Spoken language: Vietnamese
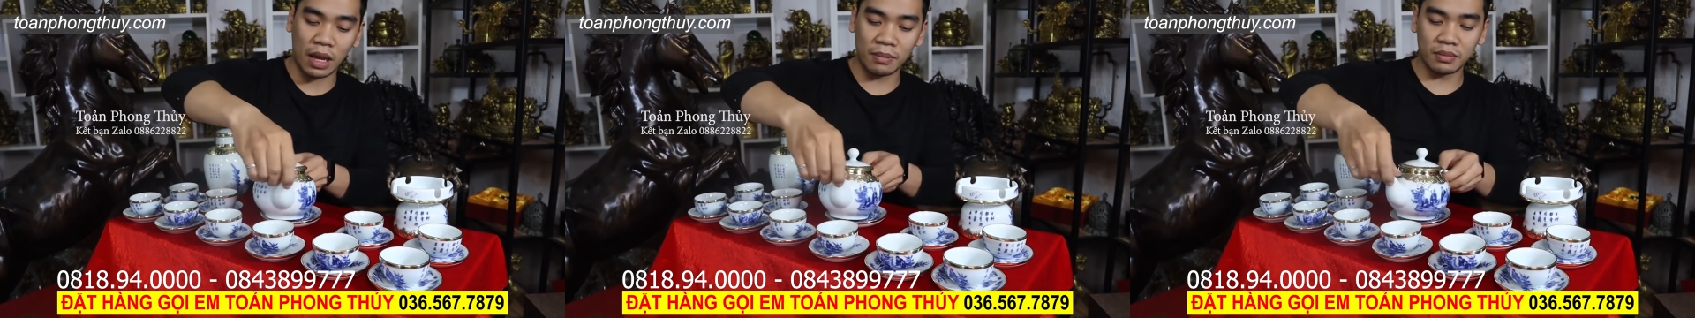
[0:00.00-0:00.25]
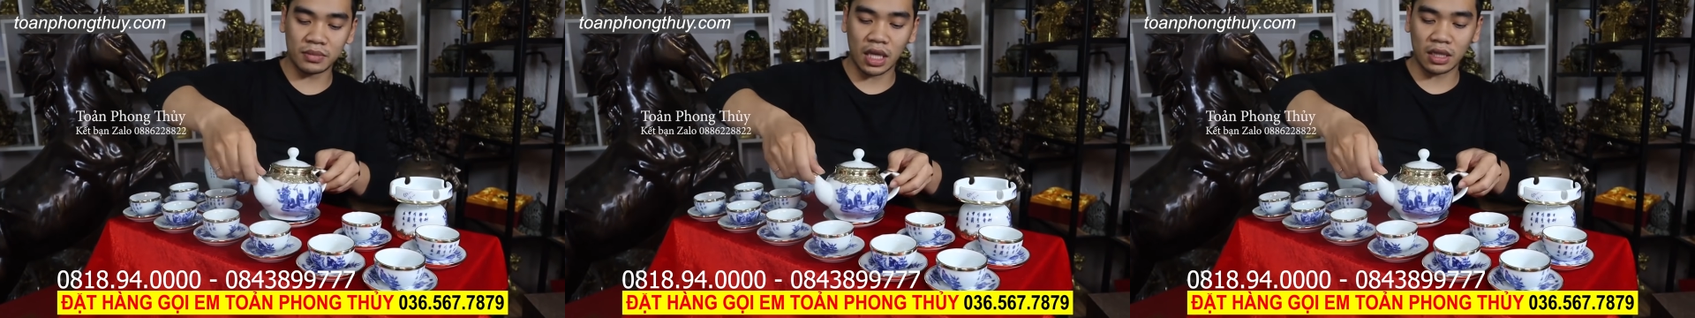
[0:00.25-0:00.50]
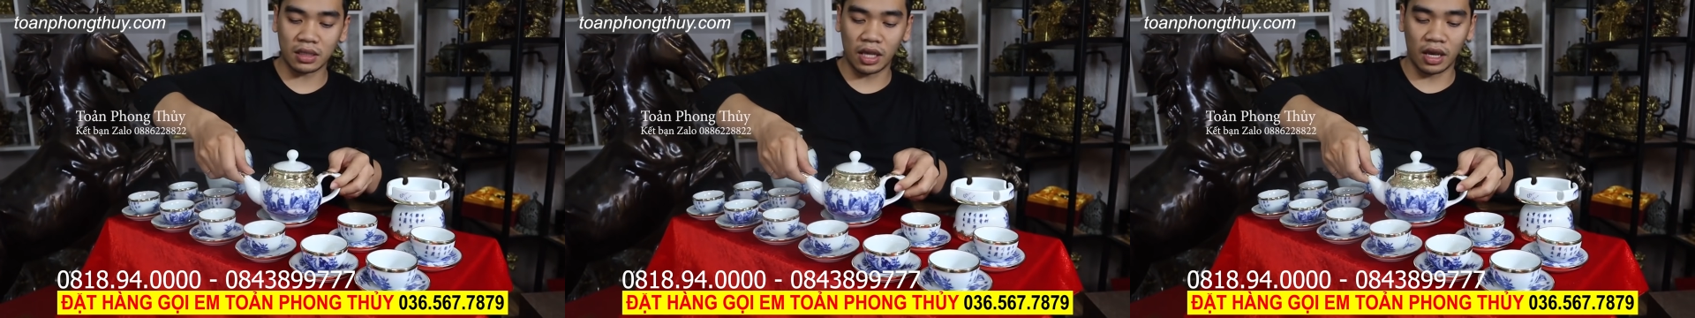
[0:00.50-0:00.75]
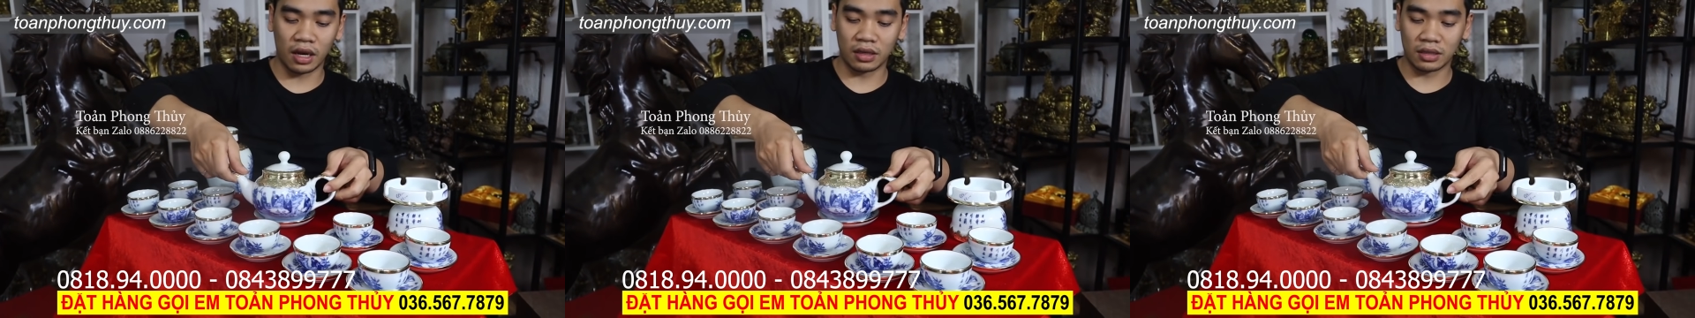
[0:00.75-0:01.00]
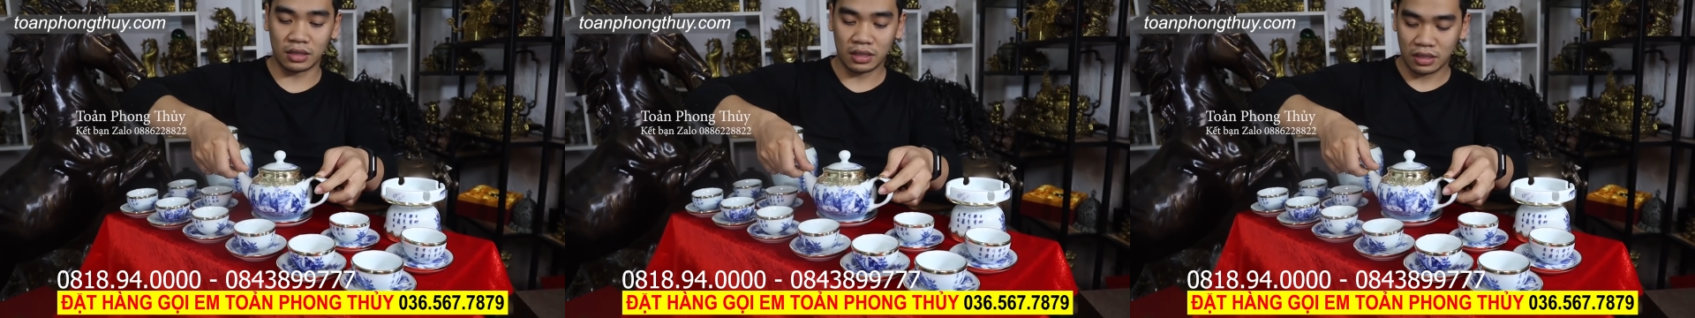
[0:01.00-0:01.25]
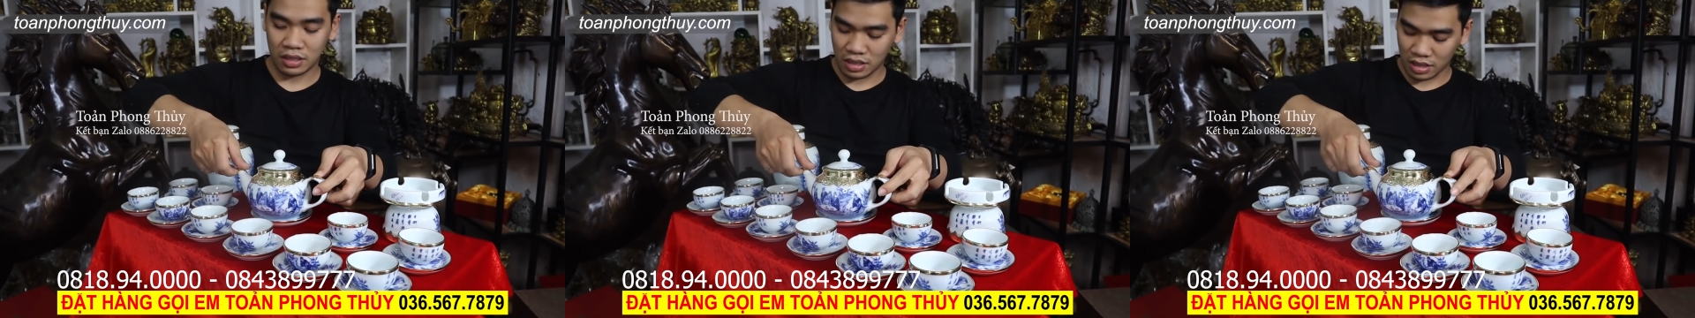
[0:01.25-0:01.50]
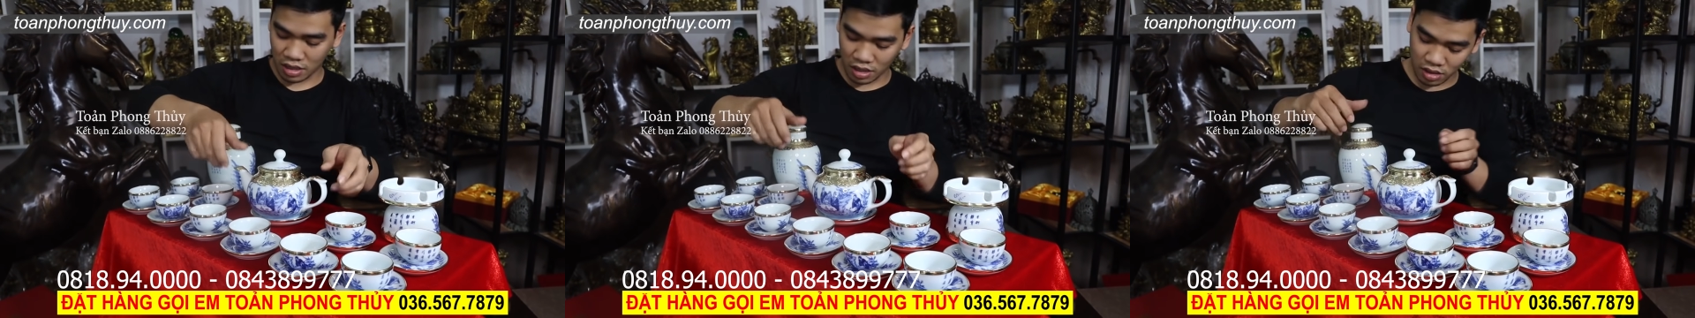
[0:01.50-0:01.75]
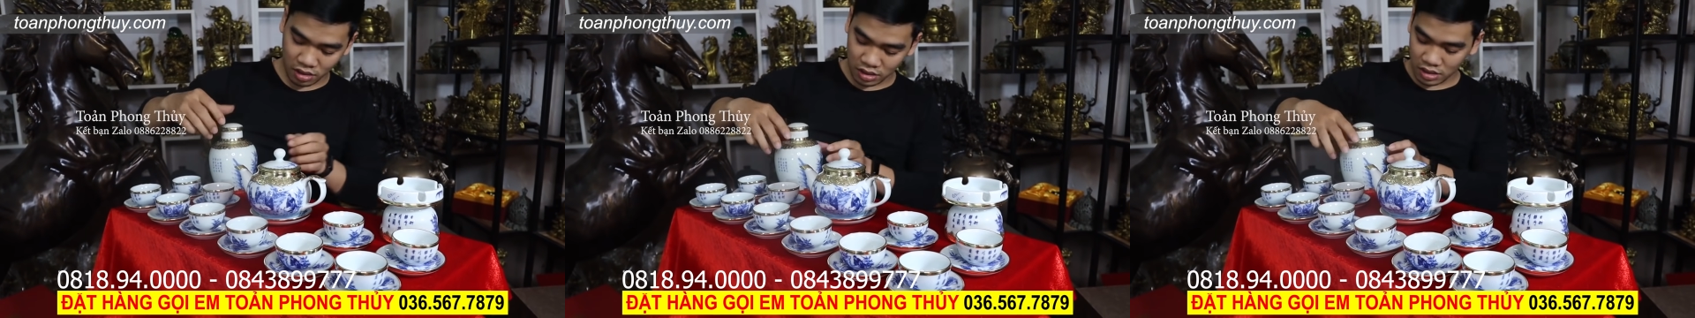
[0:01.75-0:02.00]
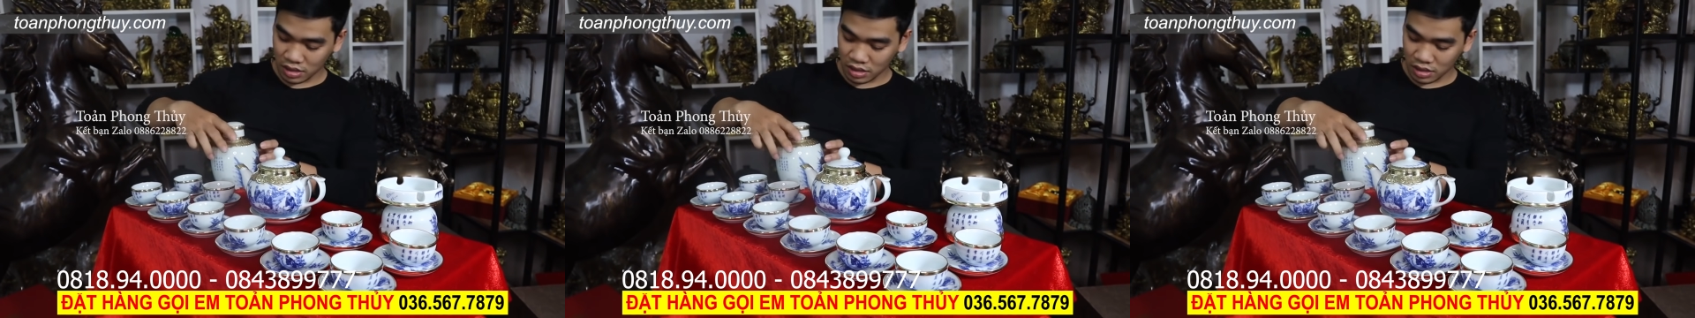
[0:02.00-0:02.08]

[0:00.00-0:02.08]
Lâm Thất Hiền. Đó.